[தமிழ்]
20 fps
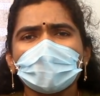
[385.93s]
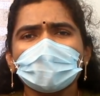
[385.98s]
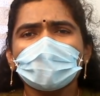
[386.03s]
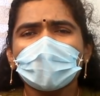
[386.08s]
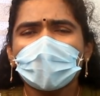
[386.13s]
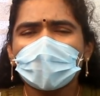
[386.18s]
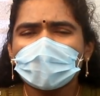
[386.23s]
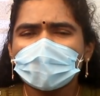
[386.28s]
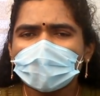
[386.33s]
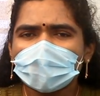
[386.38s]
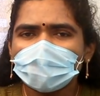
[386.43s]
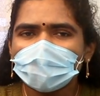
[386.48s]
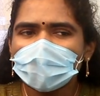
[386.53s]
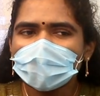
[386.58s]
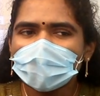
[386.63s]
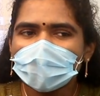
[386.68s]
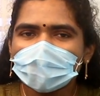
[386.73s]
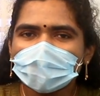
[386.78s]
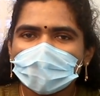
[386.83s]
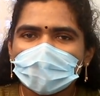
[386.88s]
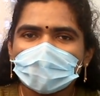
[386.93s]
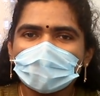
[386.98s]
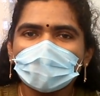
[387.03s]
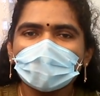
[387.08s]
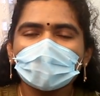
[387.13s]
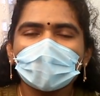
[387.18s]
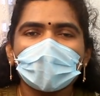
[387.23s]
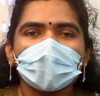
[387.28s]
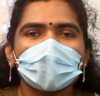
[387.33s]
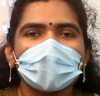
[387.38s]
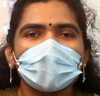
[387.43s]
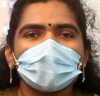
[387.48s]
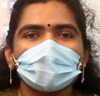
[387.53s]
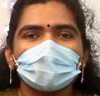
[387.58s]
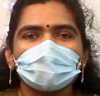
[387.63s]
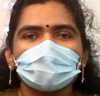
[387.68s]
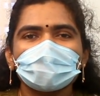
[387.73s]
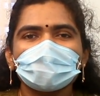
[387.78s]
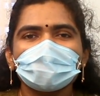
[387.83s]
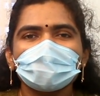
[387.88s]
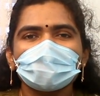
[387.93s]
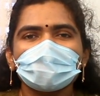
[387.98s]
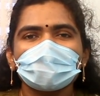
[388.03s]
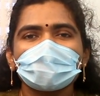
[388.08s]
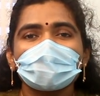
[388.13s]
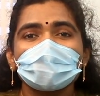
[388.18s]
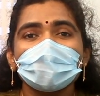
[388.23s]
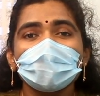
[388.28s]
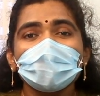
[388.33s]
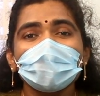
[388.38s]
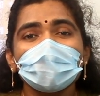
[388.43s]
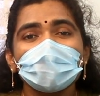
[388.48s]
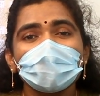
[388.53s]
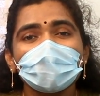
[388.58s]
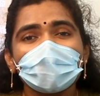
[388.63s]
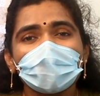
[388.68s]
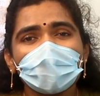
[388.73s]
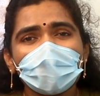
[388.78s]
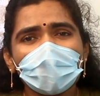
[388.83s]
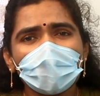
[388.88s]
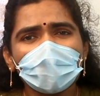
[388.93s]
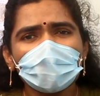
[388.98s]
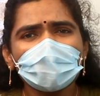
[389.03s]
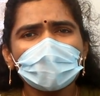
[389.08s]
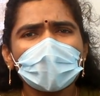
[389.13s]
ஸோ ஏற்கனவே நான் தனிஷ்கா கேட்ட கொஸ்டினுக்கு கோ